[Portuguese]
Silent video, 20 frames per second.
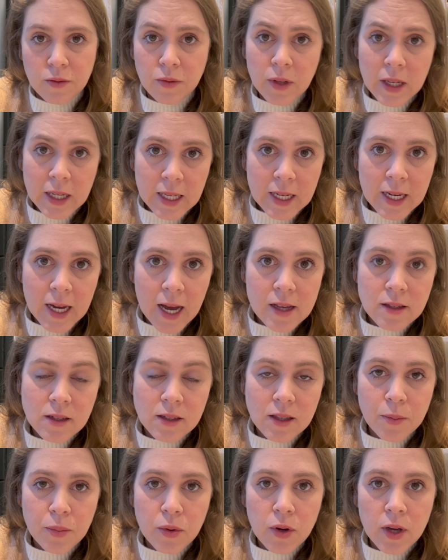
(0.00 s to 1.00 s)
Fica em casa
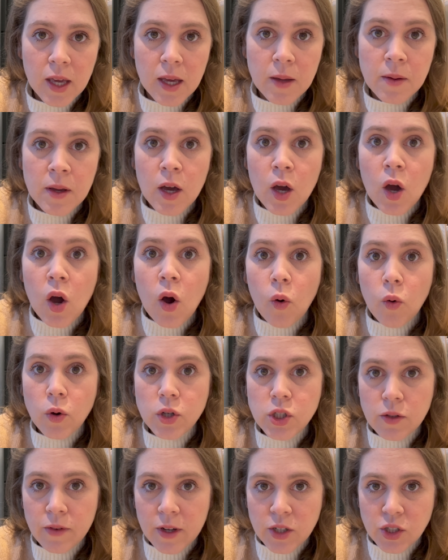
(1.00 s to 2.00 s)
até porque
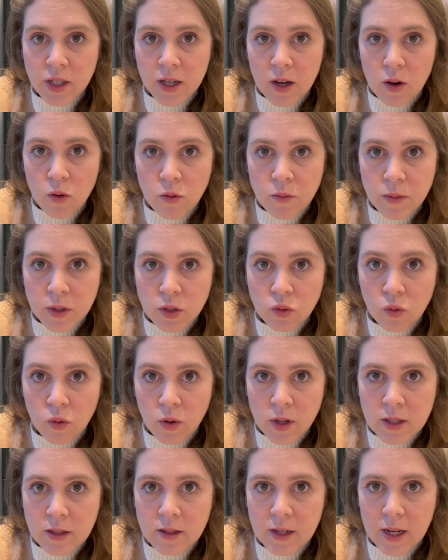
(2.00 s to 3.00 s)
hoje vai chegar algumas
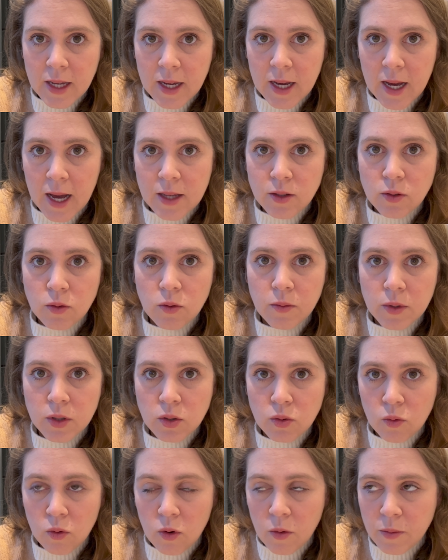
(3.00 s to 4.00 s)
coisas lá em casa,
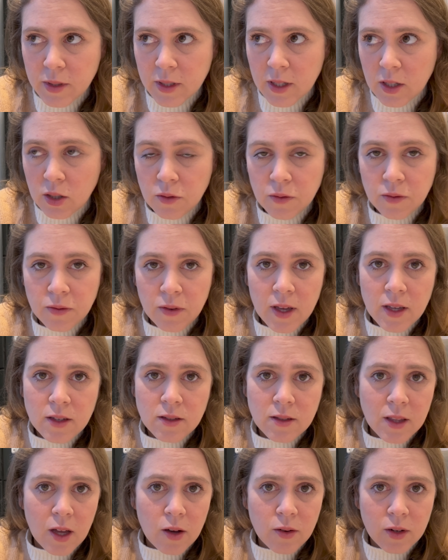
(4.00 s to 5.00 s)
algumas compras que a gente fez,
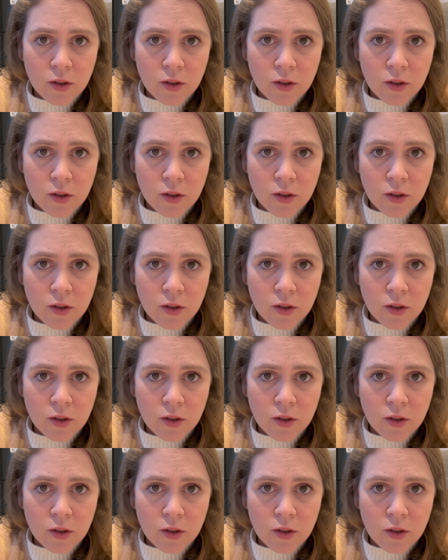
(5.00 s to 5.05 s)
tal,